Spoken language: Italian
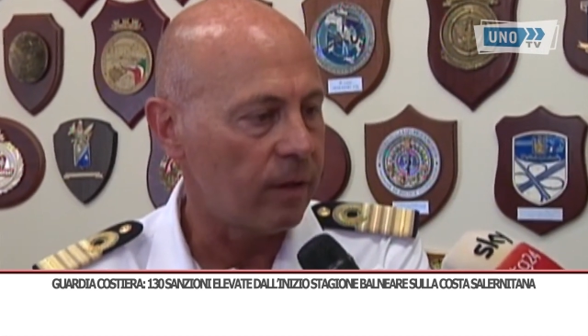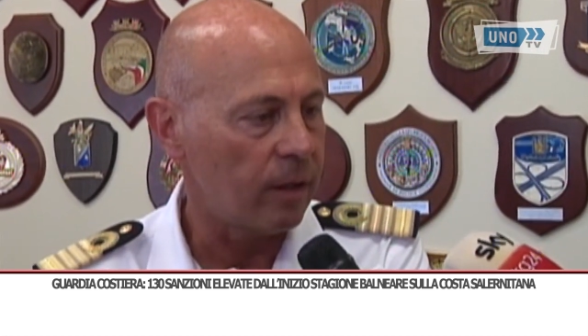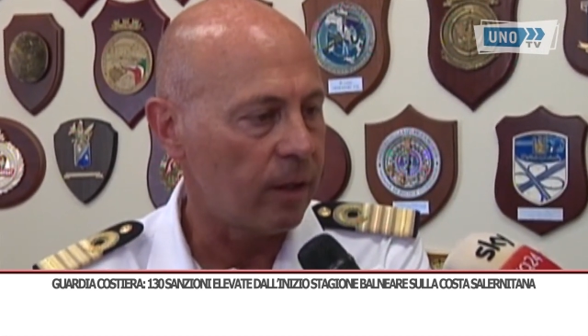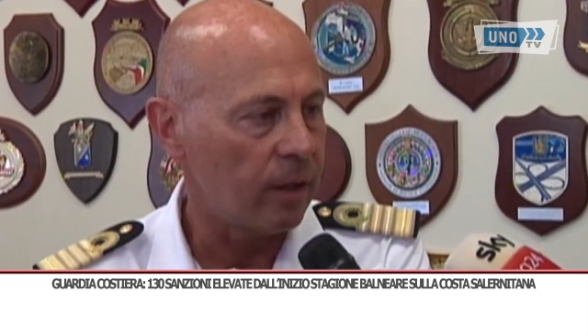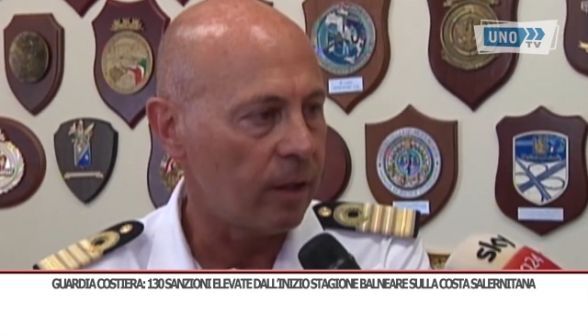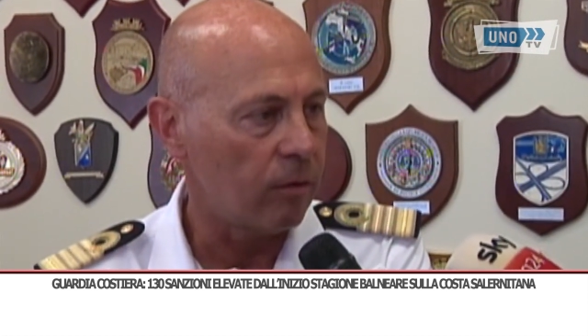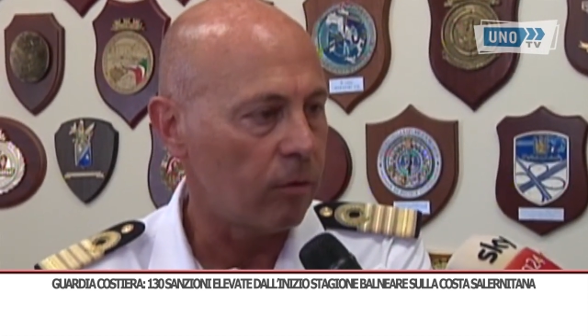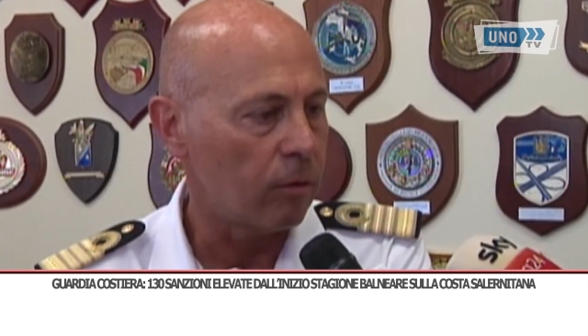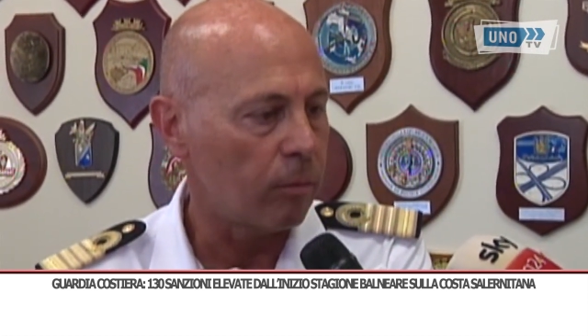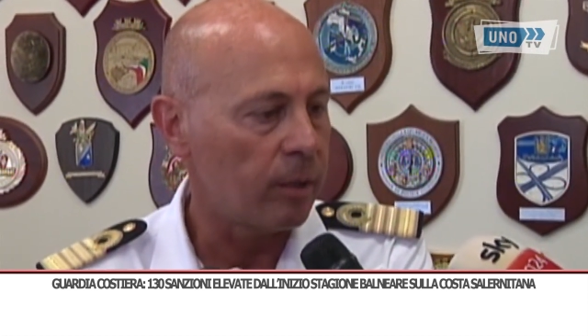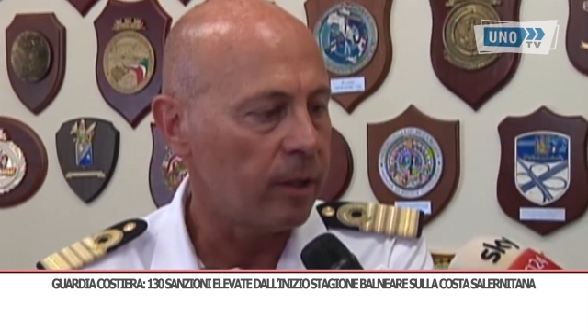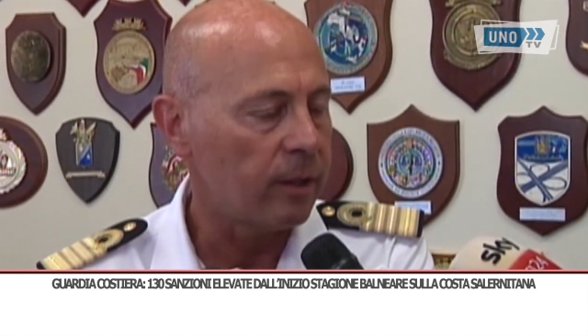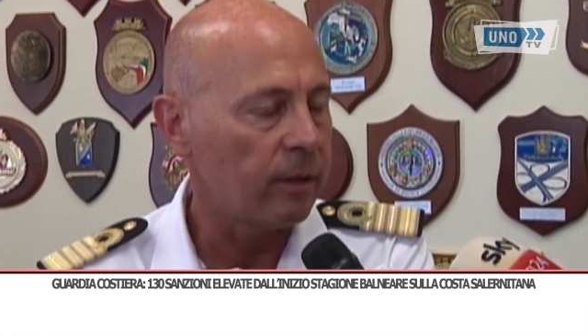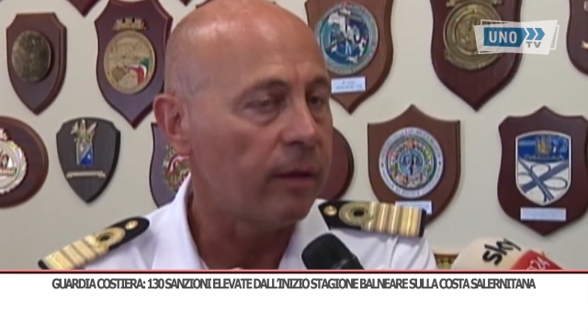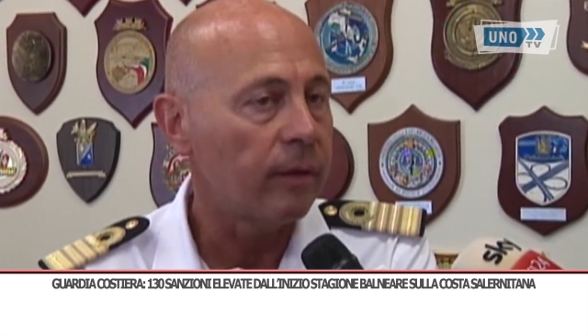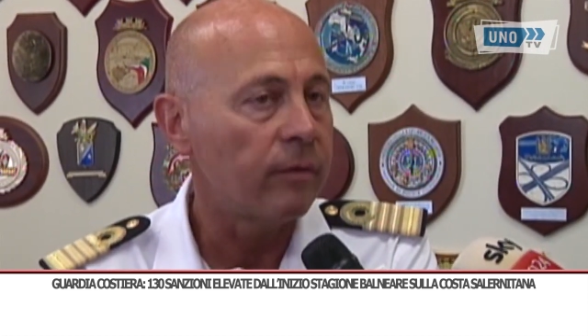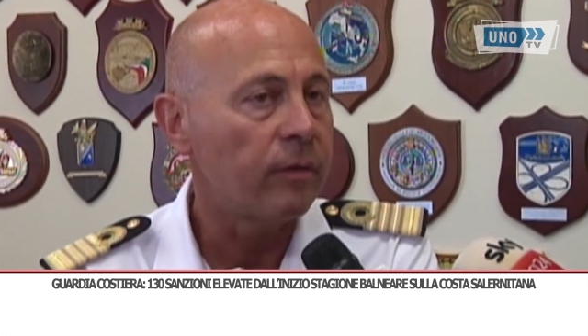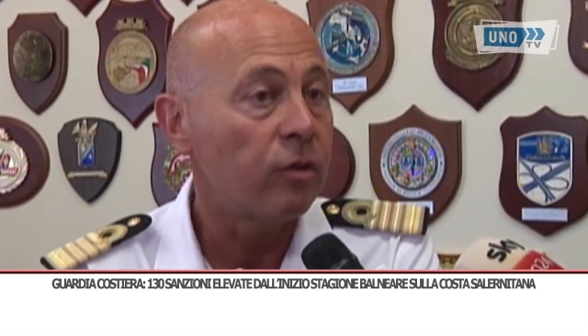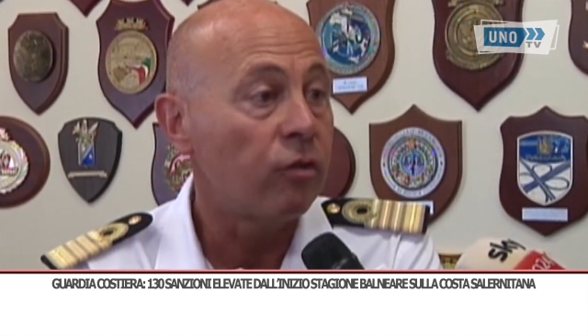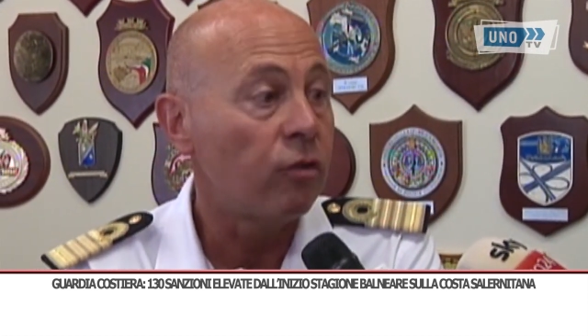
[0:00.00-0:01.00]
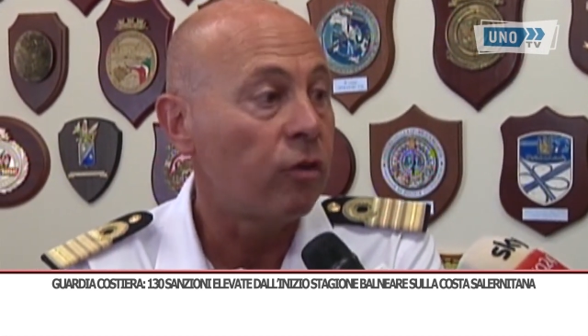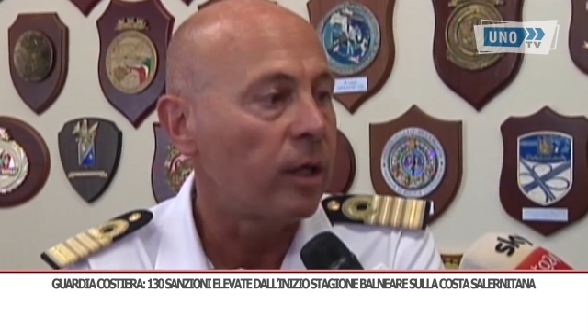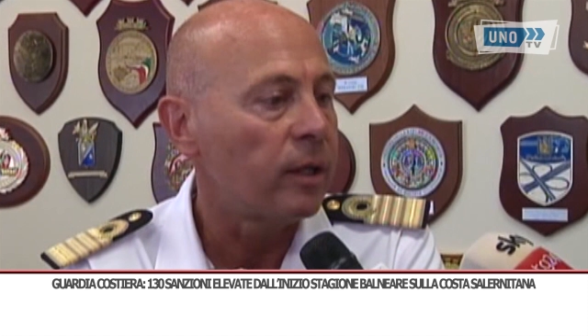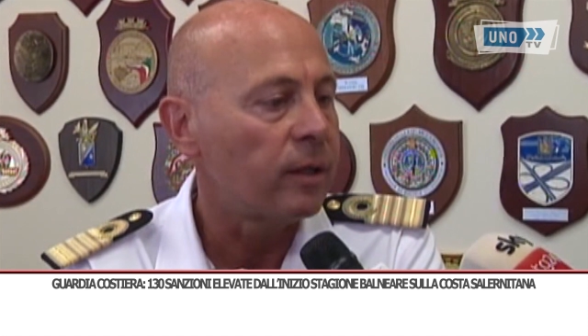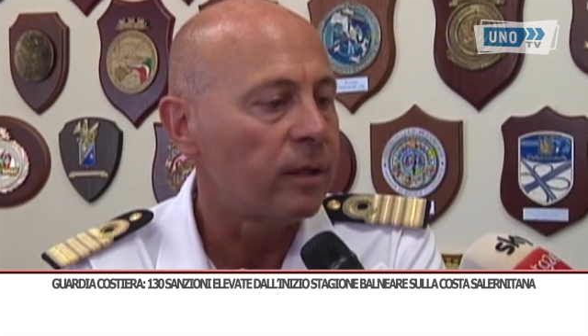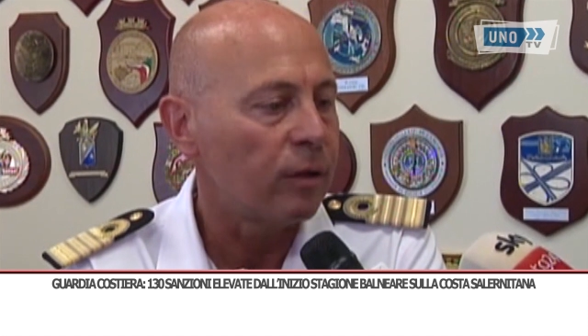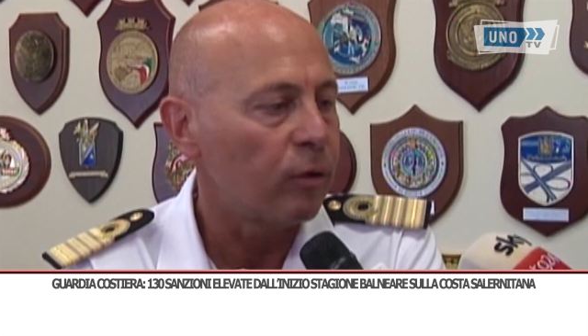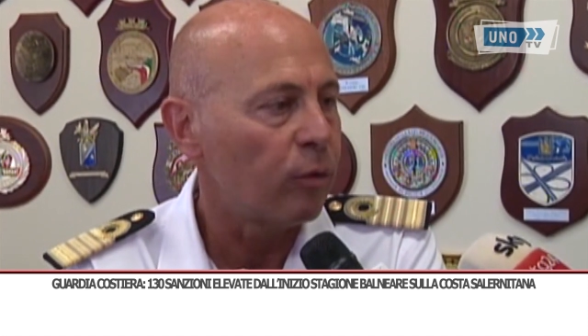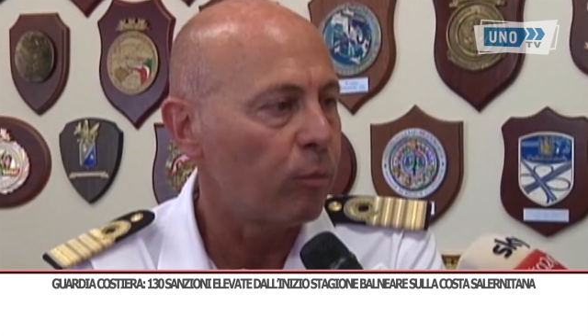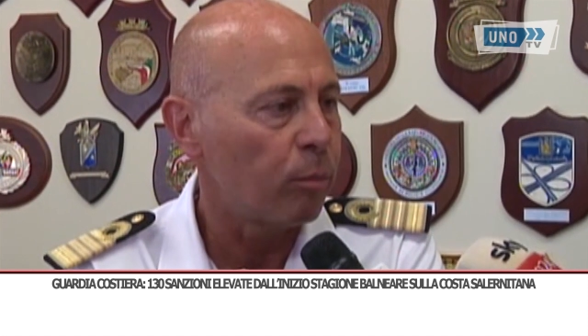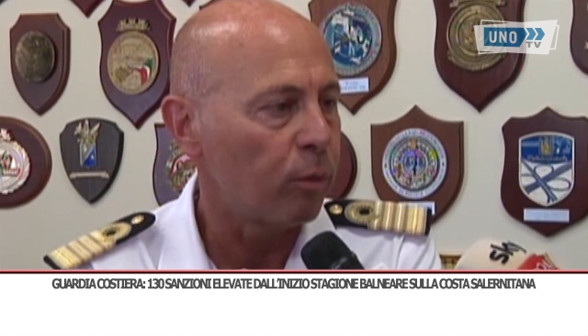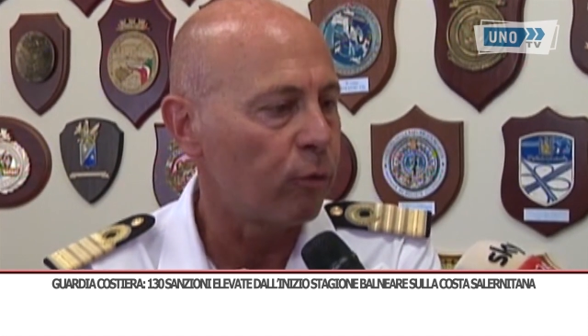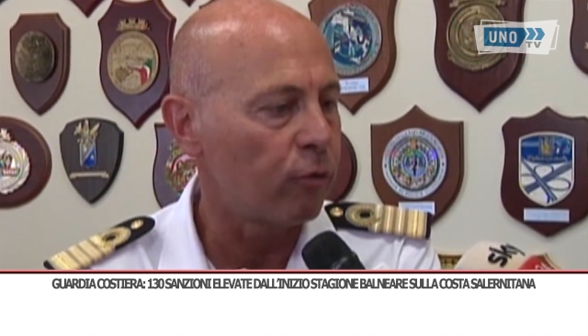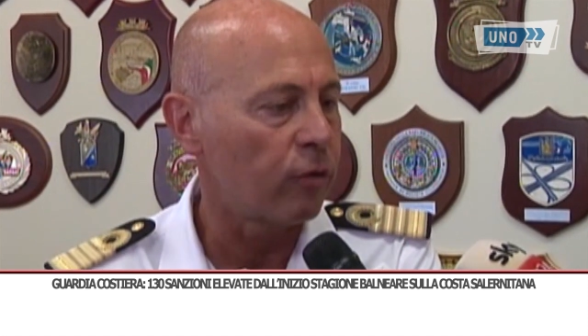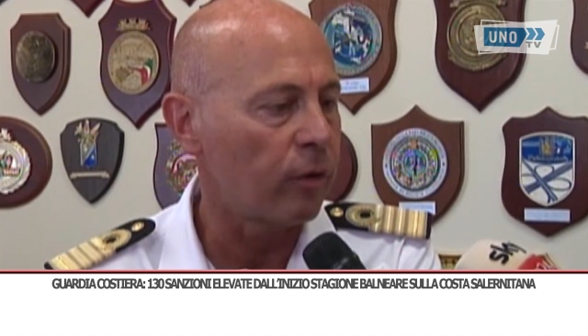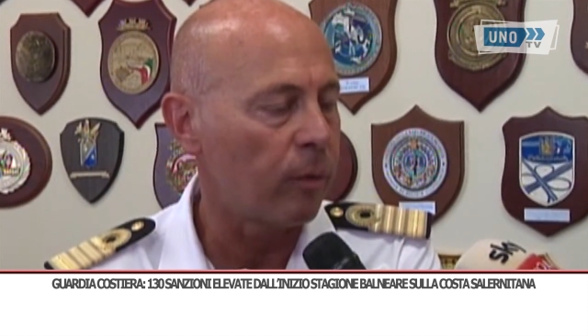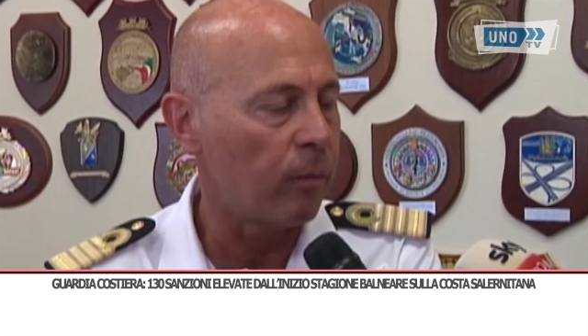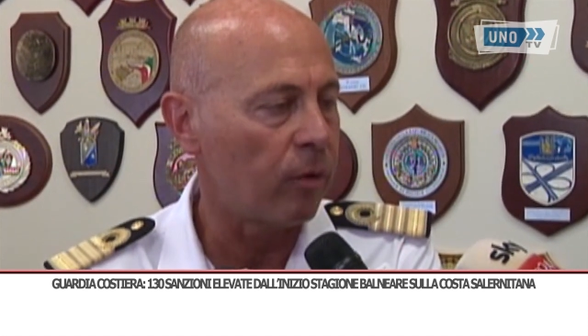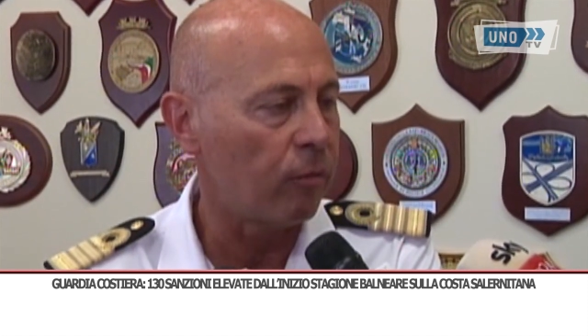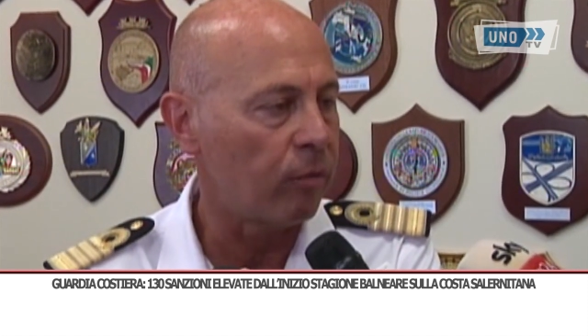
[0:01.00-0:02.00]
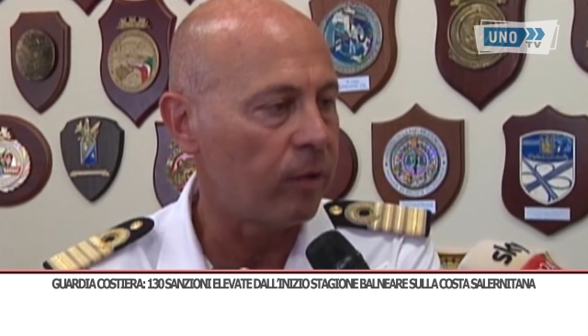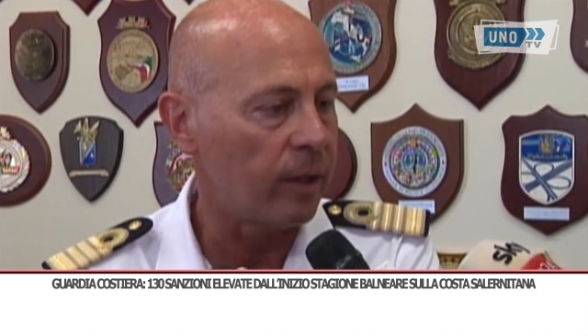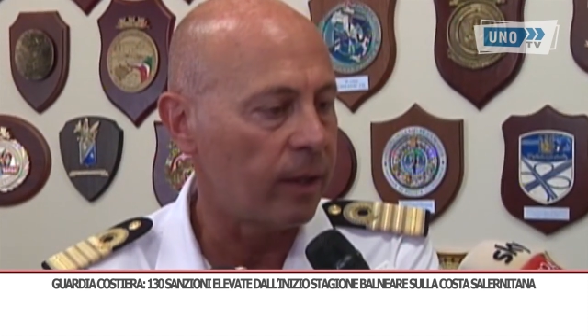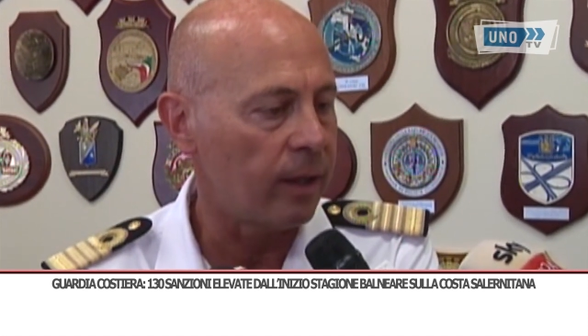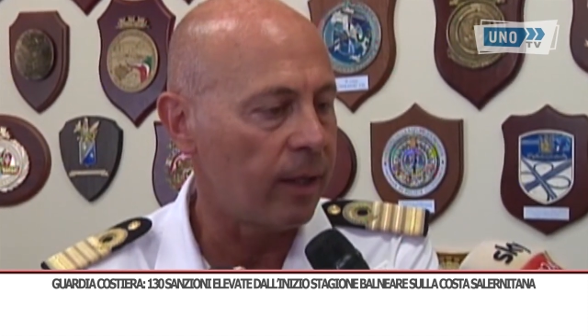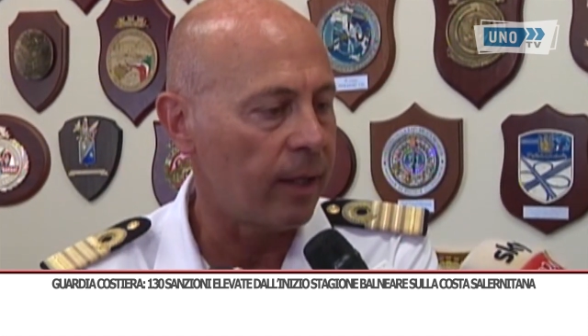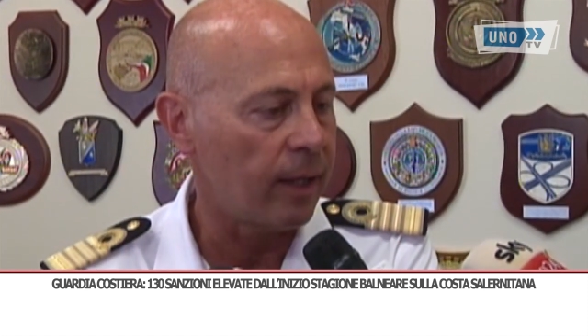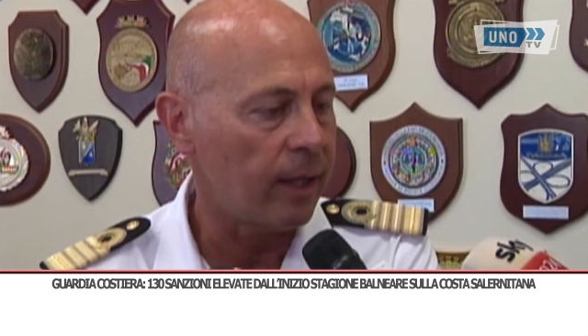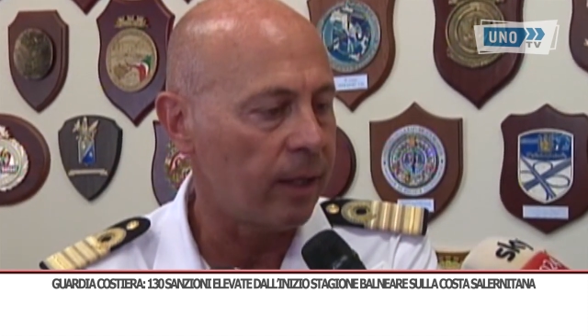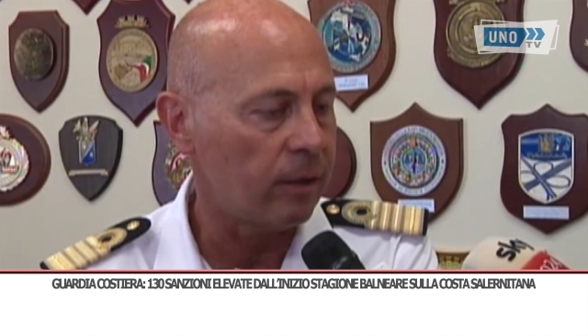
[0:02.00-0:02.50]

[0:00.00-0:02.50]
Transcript: dalla normativa vigente non possiamo fare